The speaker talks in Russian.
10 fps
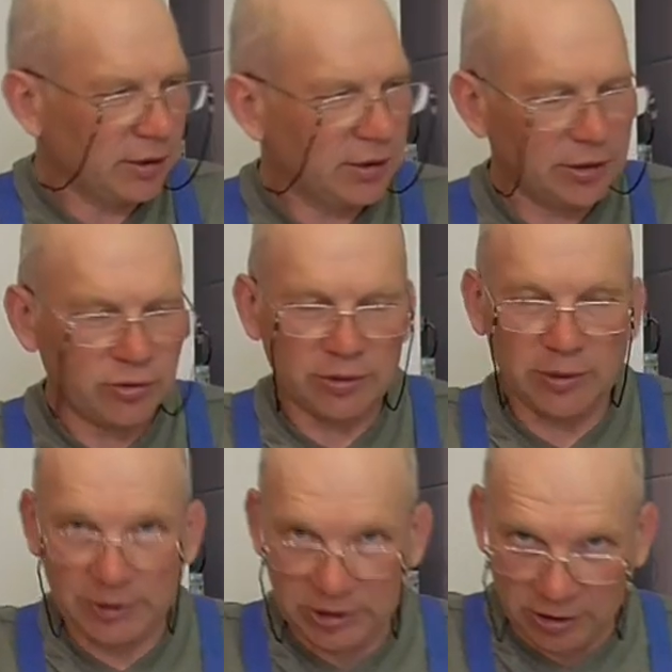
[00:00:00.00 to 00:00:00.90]
оно же не
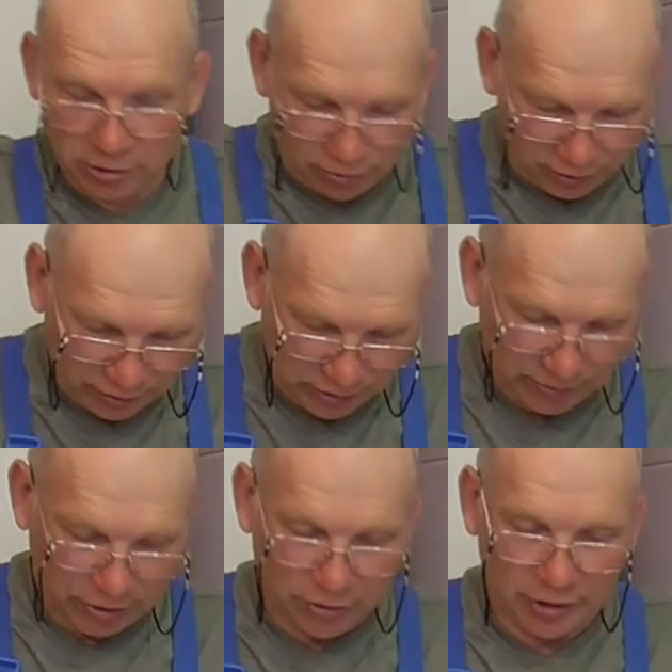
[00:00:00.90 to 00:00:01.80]
пастеризованное с
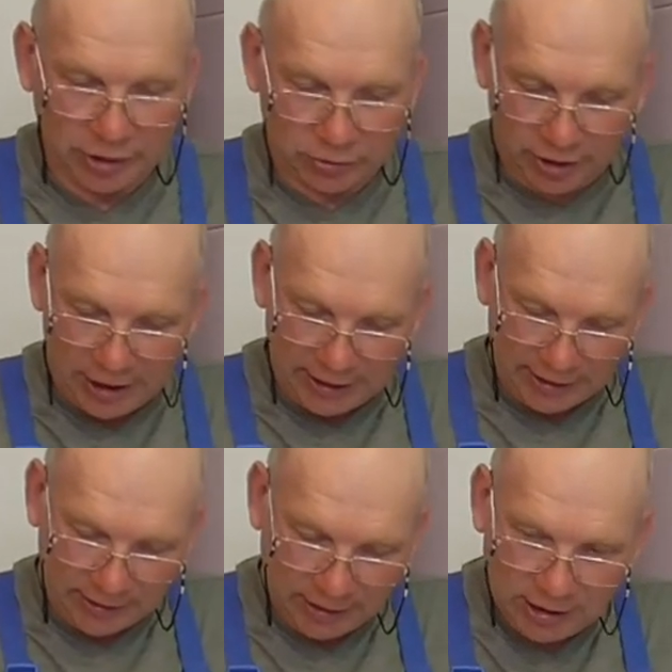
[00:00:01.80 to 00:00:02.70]
молоком, а
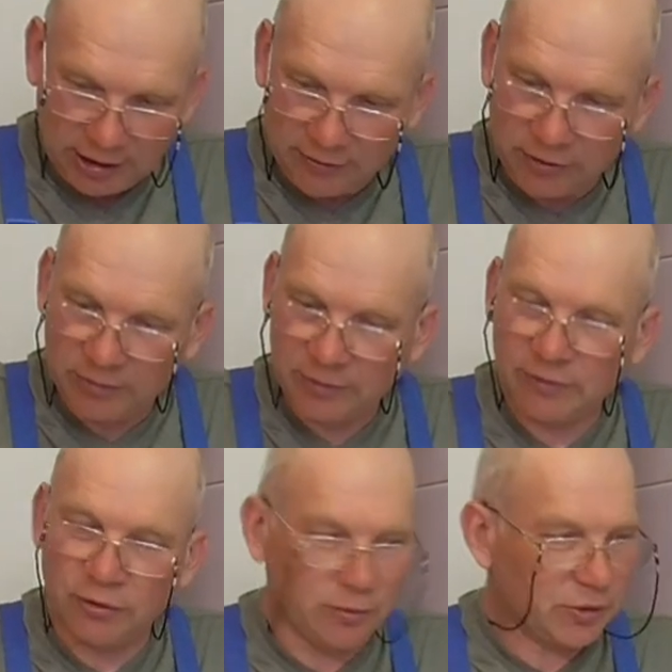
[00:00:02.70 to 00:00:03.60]
натуральное в нем,
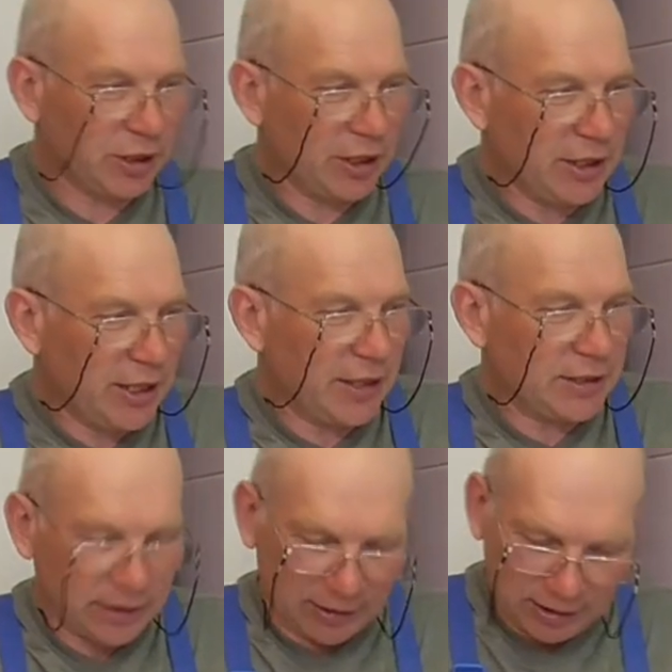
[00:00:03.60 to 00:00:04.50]
в нем
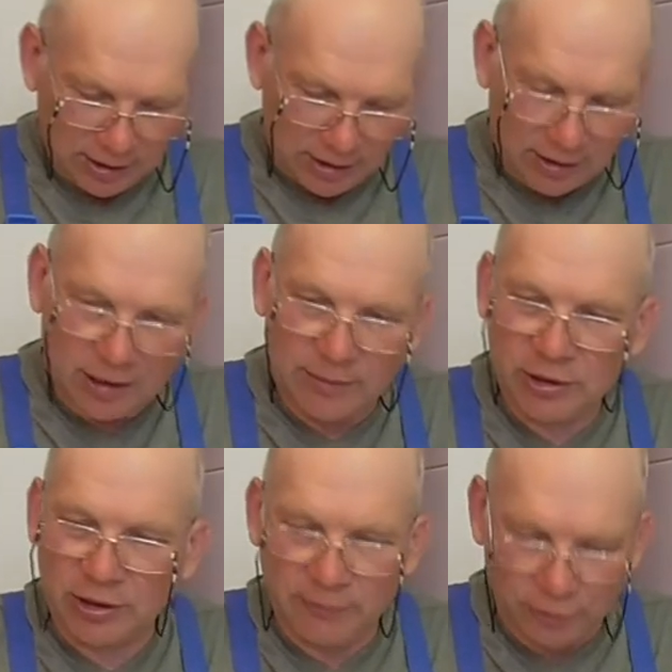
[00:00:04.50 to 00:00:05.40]
сохраняется э,
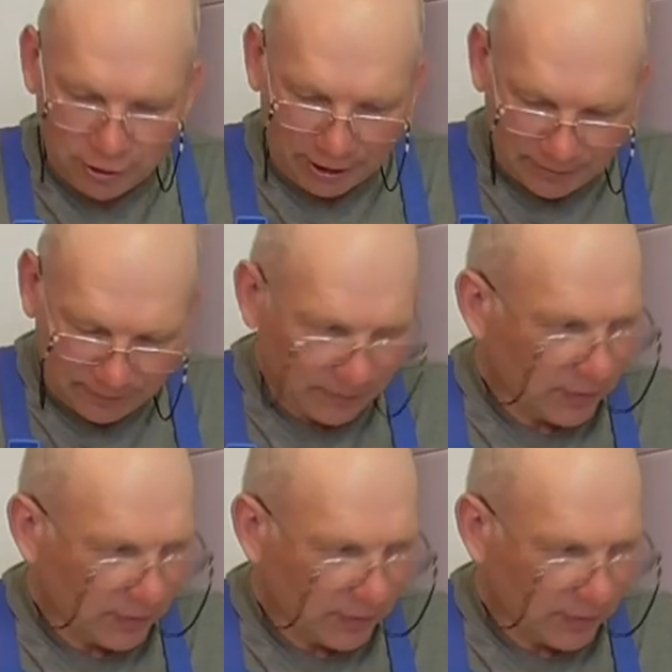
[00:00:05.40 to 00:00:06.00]
микрофлора.